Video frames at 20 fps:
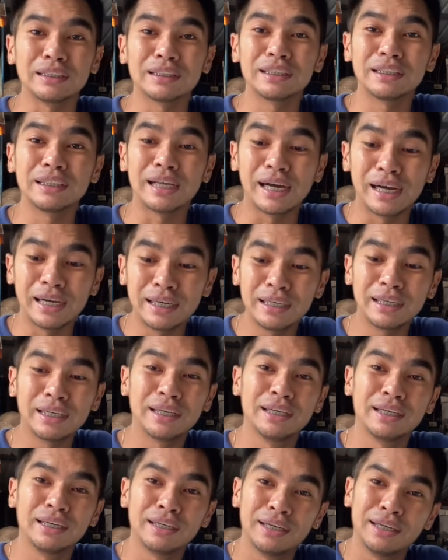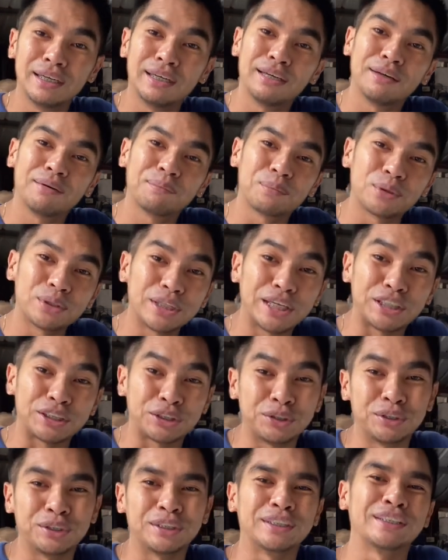siya ng
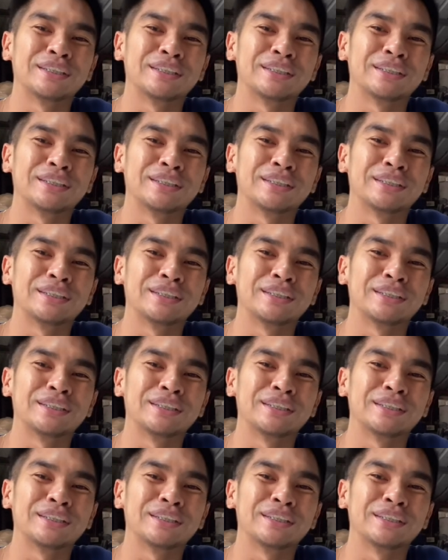protection.